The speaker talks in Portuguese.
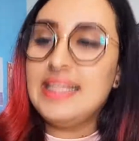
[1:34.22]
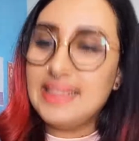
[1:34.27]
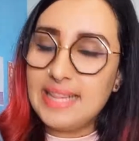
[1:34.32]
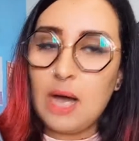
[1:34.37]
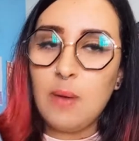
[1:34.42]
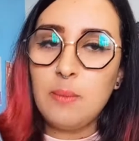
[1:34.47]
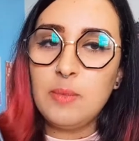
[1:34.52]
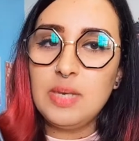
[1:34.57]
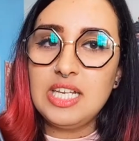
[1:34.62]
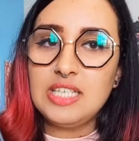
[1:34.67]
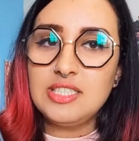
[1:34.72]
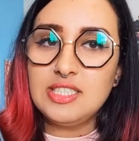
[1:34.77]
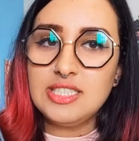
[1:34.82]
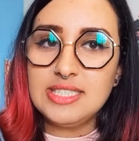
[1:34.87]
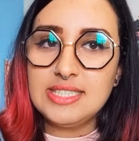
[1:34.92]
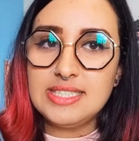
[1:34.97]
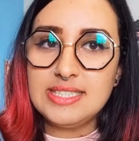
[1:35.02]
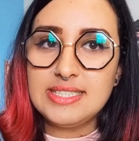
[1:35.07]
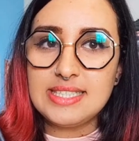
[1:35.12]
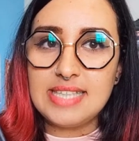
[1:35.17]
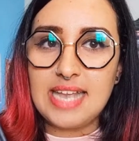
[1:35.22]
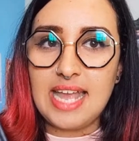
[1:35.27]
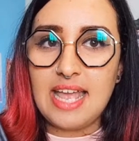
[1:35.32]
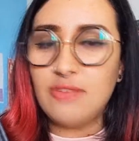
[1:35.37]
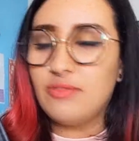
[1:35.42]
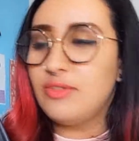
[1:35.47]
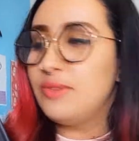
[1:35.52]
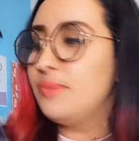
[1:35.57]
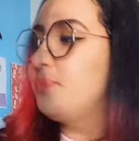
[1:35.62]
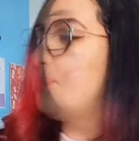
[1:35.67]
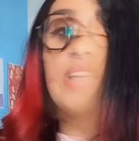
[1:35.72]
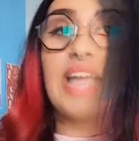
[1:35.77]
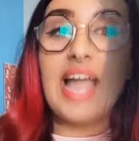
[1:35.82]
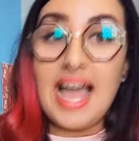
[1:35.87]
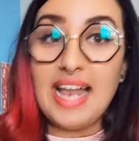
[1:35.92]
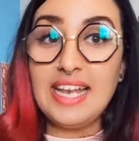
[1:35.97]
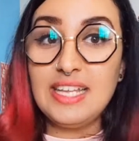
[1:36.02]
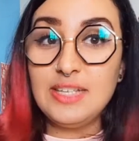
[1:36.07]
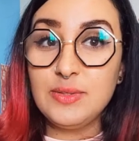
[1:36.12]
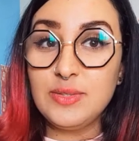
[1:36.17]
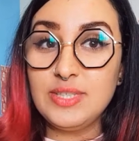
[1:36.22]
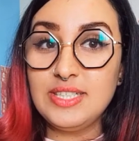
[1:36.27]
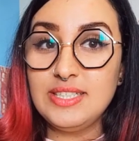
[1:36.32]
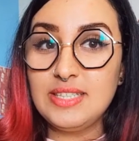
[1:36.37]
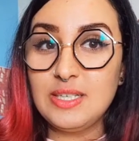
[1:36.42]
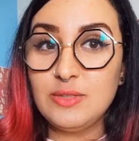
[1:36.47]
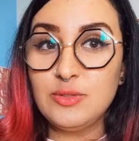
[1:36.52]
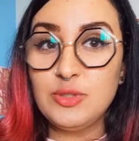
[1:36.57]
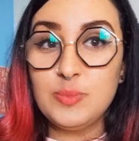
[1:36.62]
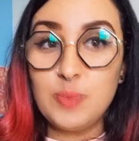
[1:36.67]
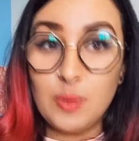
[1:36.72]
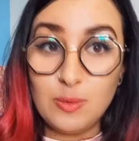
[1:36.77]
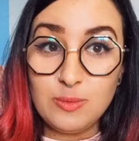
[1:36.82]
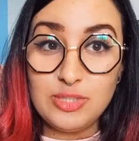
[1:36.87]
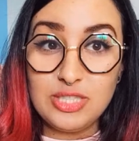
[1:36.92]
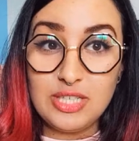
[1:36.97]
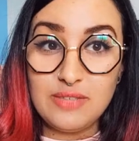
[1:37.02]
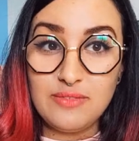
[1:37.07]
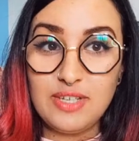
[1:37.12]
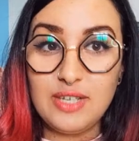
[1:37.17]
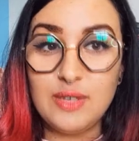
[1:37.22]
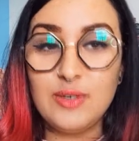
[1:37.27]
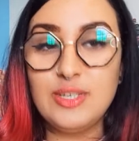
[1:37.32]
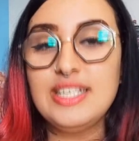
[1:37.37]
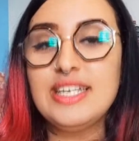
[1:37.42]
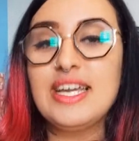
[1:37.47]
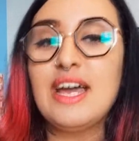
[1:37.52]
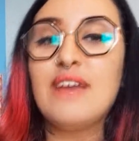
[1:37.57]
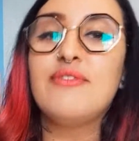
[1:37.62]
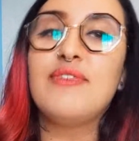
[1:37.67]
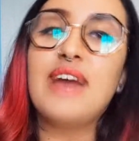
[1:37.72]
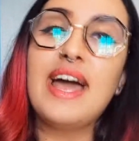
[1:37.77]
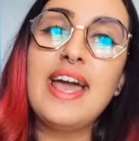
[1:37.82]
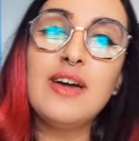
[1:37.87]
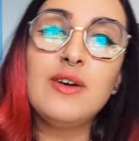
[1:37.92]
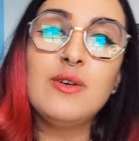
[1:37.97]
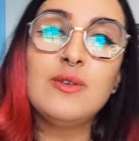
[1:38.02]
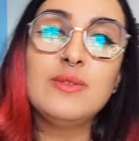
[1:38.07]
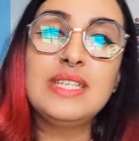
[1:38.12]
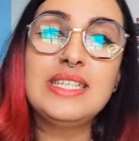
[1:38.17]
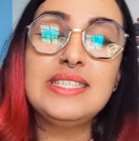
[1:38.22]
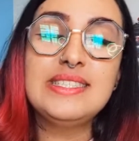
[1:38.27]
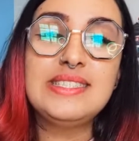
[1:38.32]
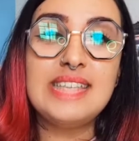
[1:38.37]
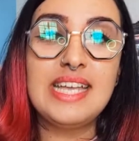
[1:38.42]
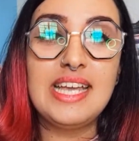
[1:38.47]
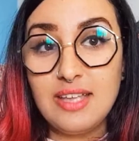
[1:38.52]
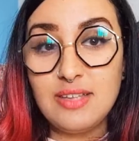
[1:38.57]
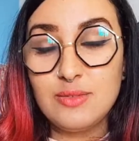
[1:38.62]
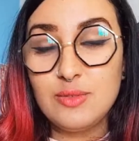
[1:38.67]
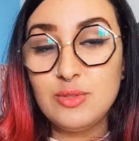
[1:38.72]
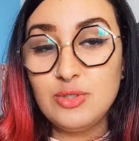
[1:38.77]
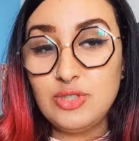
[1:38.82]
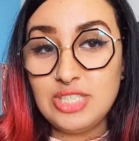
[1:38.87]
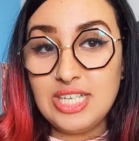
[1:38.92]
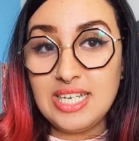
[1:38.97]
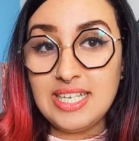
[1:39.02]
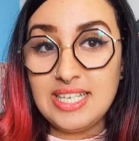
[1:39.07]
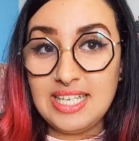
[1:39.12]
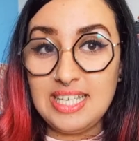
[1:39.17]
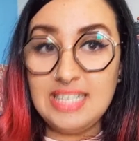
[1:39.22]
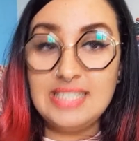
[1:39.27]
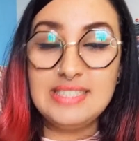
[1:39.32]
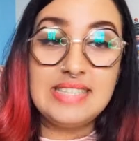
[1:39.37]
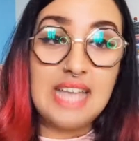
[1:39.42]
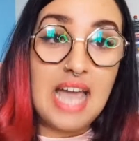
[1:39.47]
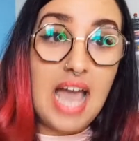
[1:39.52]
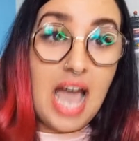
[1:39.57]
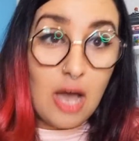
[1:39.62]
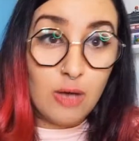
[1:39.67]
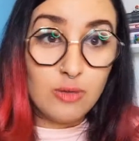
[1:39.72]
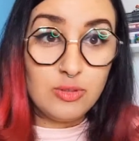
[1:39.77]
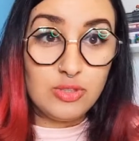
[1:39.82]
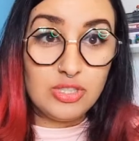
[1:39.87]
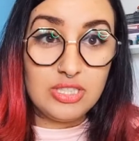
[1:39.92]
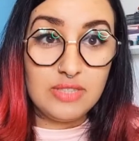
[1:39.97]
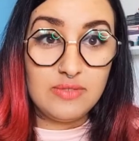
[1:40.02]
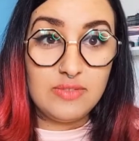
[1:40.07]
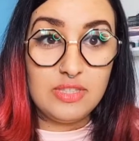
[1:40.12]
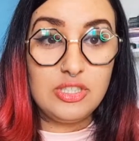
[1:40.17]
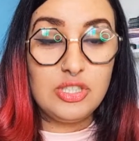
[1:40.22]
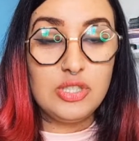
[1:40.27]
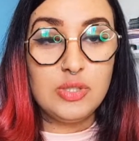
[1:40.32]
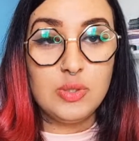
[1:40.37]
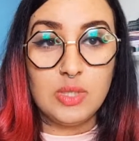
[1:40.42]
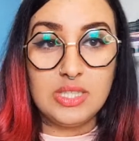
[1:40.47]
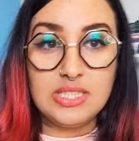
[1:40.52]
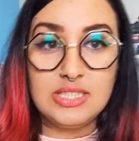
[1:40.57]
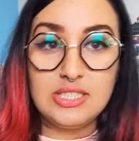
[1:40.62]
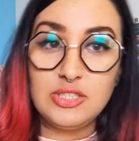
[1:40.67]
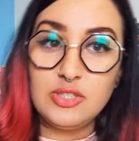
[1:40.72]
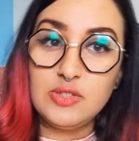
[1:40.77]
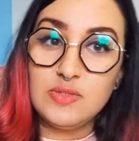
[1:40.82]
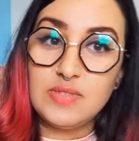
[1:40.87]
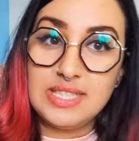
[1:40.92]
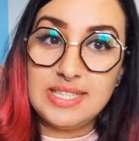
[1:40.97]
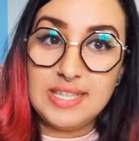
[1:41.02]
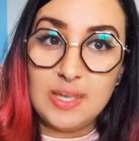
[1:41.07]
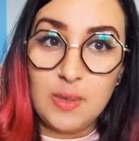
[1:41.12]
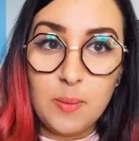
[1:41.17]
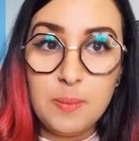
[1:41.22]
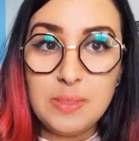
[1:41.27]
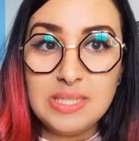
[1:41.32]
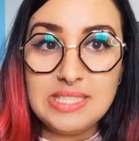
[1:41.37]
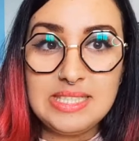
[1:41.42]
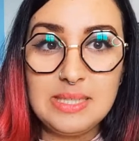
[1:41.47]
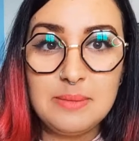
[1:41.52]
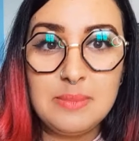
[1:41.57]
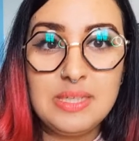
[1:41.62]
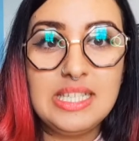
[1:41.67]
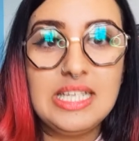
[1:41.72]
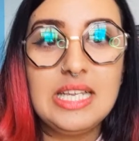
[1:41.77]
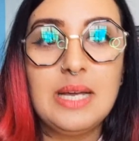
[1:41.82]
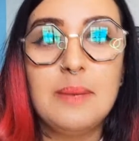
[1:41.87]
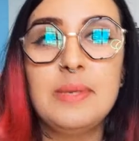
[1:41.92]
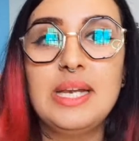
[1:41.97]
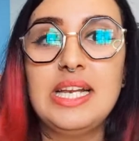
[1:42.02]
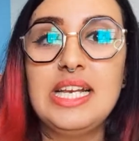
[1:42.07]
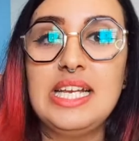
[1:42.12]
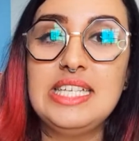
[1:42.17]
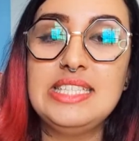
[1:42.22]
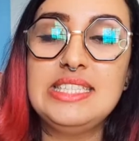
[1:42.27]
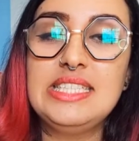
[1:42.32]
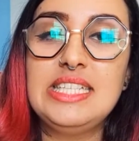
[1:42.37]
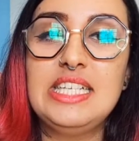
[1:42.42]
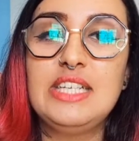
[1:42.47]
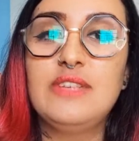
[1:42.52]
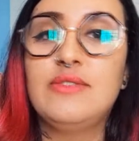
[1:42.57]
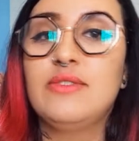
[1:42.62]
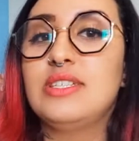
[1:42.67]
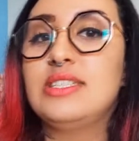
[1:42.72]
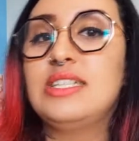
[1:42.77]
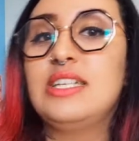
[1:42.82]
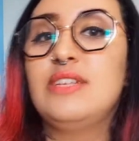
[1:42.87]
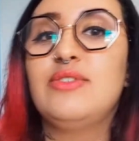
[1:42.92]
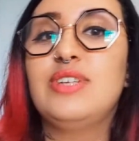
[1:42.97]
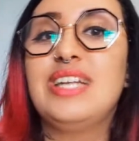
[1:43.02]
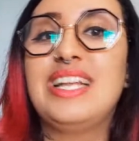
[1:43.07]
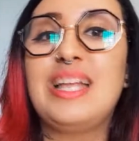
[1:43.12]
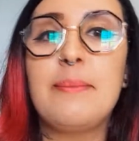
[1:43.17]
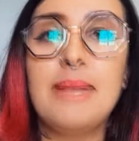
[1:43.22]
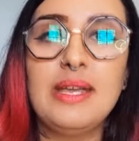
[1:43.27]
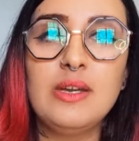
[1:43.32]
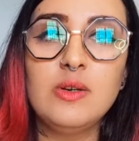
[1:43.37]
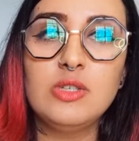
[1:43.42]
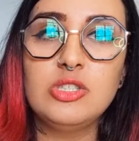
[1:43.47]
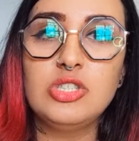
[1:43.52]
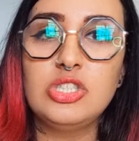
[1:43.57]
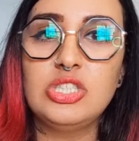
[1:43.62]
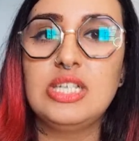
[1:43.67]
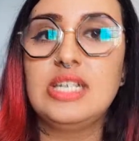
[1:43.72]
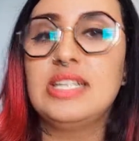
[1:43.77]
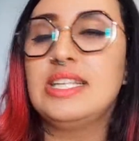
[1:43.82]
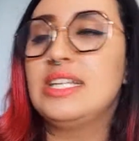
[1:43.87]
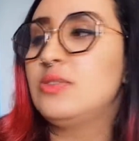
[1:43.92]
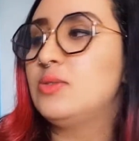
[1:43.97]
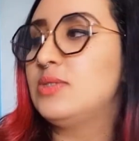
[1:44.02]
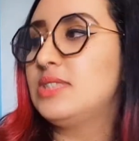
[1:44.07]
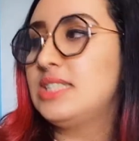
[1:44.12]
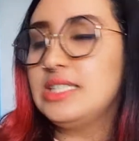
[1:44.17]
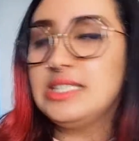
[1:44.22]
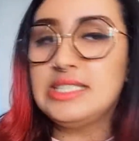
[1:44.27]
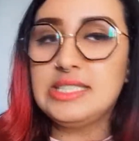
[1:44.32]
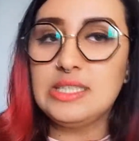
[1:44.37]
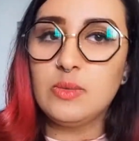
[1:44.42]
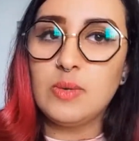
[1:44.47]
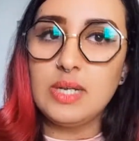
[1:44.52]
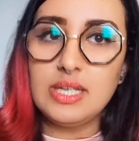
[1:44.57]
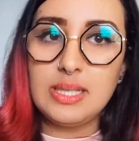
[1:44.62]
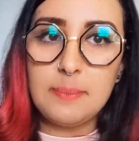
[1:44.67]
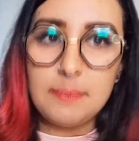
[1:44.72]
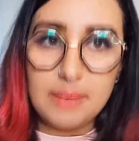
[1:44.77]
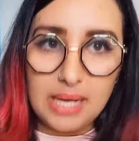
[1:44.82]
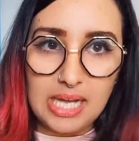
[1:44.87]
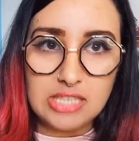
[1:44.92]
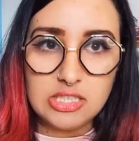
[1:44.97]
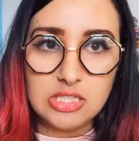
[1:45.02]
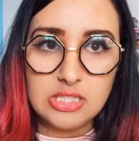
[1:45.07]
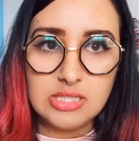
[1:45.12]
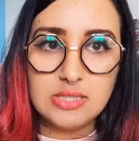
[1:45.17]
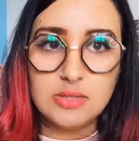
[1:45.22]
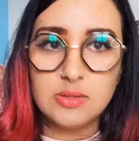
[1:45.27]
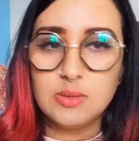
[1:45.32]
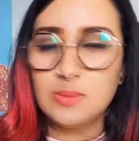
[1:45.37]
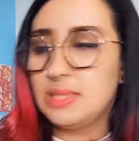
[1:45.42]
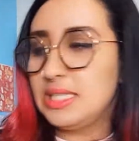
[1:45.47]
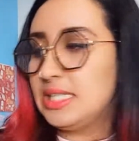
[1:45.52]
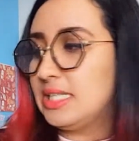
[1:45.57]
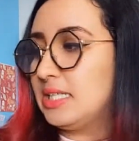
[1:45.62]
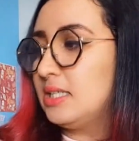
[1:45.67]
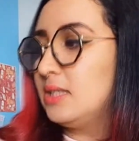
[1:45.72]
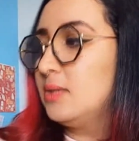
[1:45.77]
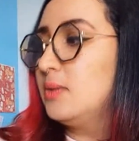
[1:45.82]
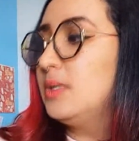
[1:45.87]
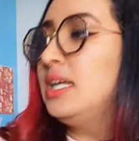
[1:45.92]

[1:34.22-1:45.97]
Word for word: dá uma olhadinha e se inscreve. A leitura então de Bom Dia Verônica vai acontecer do dia 15 ao dia 22. A gente vai ter uma semaninha para ler esse livro. Esse livro ele é bem curtinho, ele tem 250 páginas, se eu não me engano.